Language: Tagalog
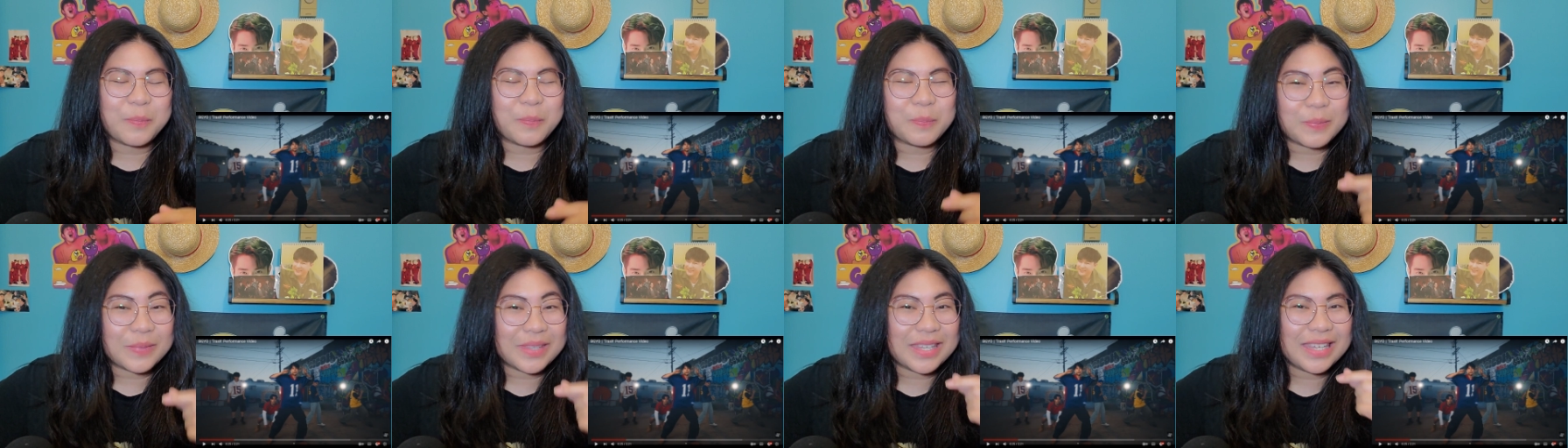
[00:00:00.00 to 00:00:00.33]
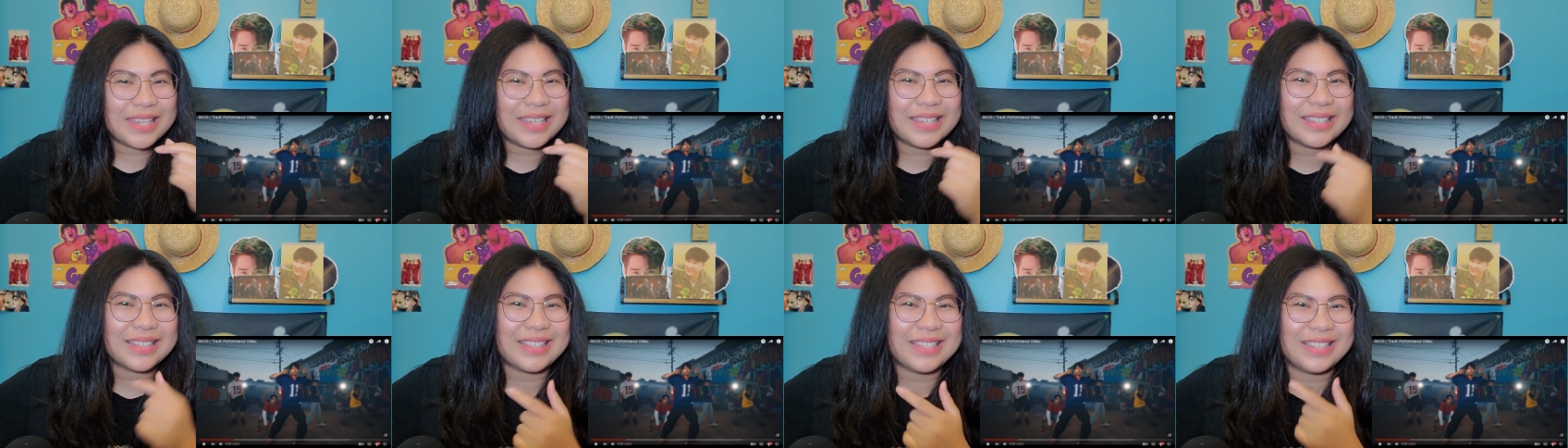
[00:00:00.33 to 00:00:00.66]

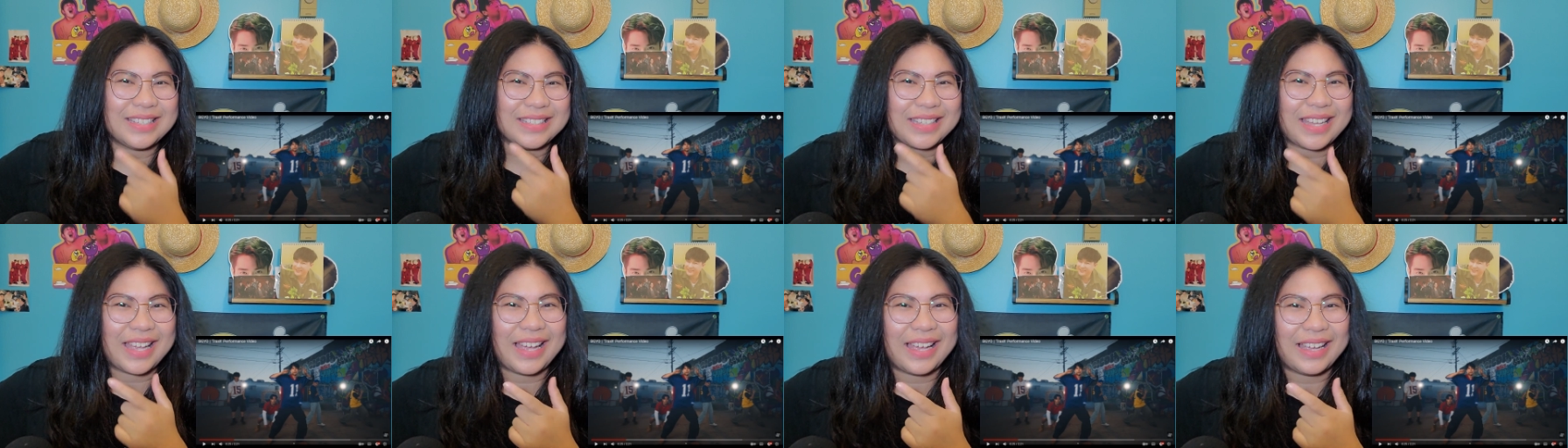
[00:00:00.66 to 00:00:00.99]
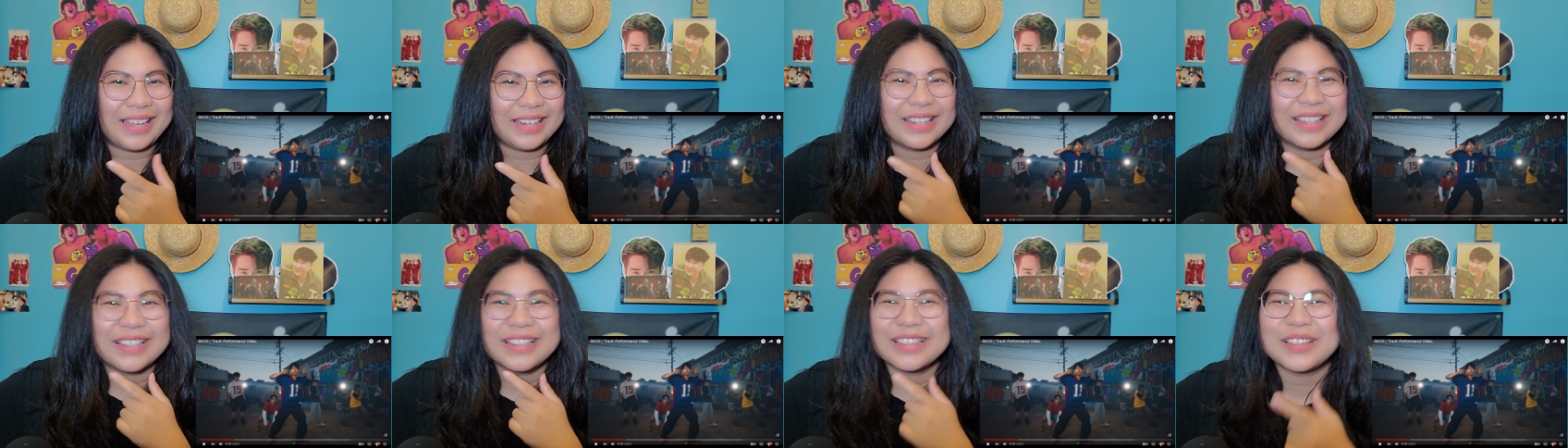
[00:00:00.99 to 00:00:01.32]
ngingiti siya.
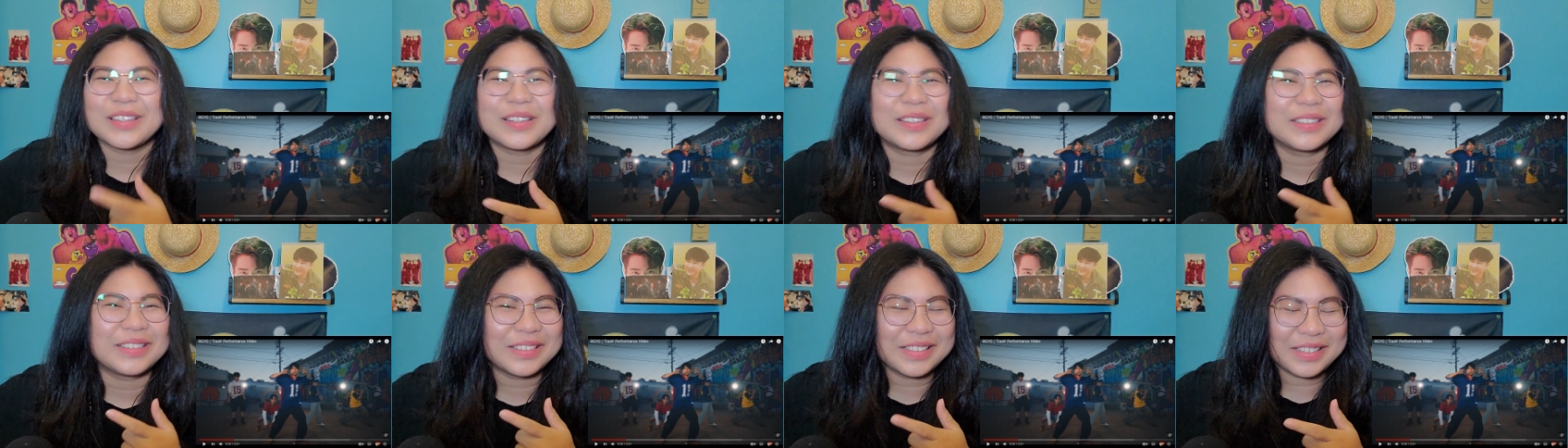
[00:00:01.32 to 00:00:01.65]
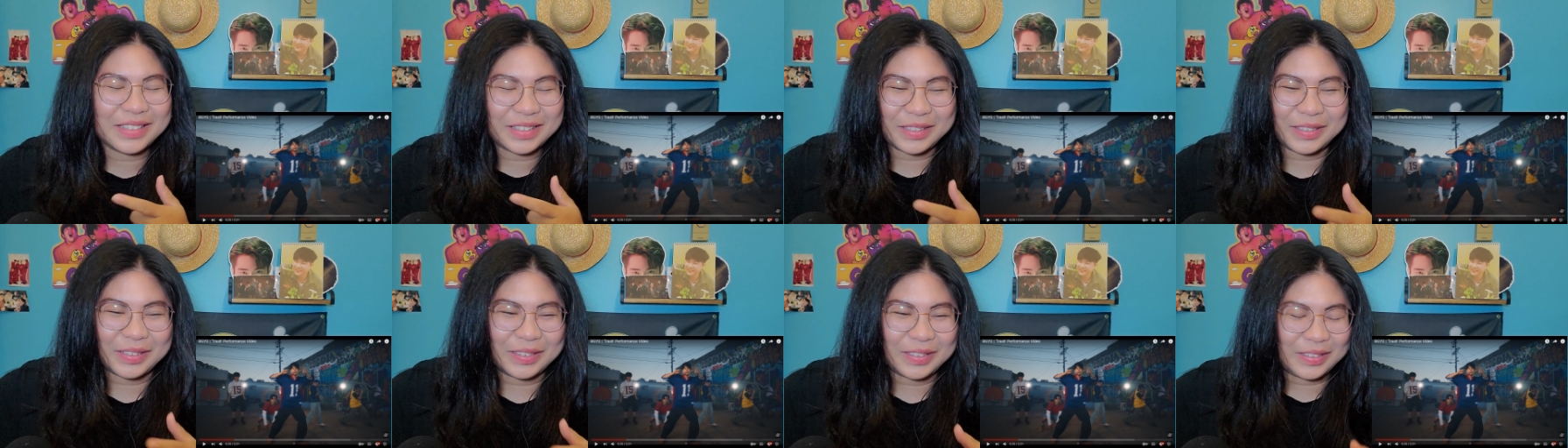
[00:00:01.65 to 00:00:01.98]
Nang
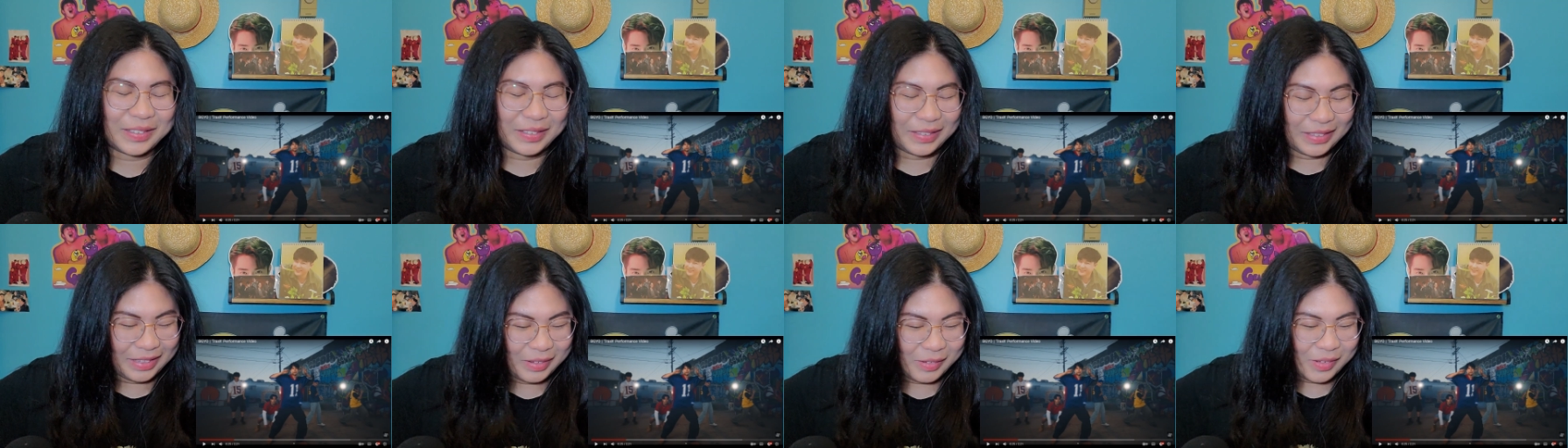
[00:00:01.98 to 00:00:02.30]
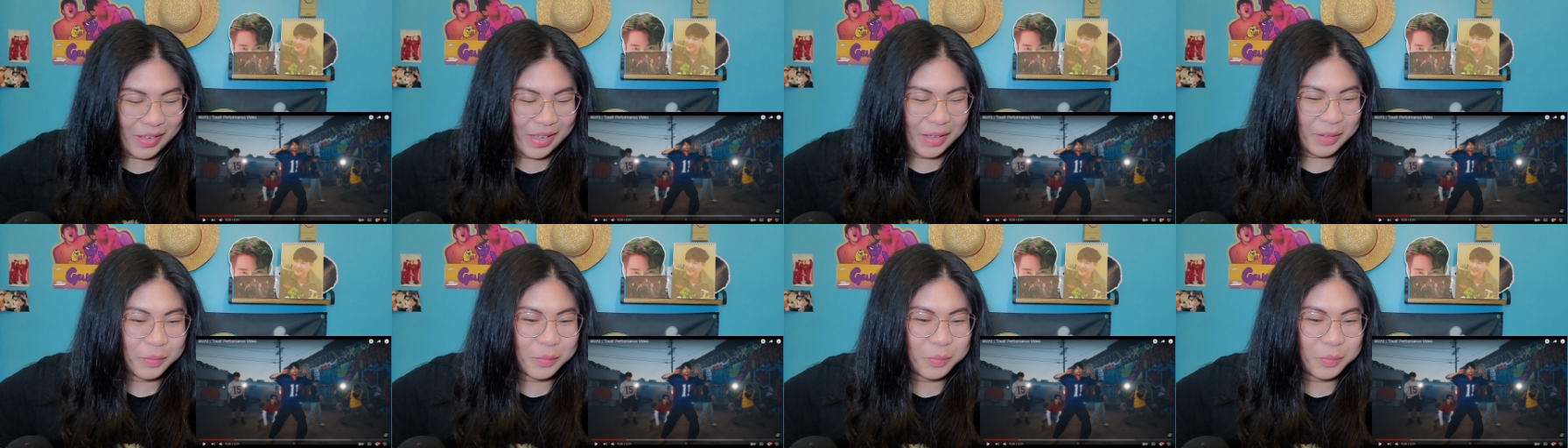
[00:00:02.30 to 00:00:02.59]
todo-todo. Tiga mo.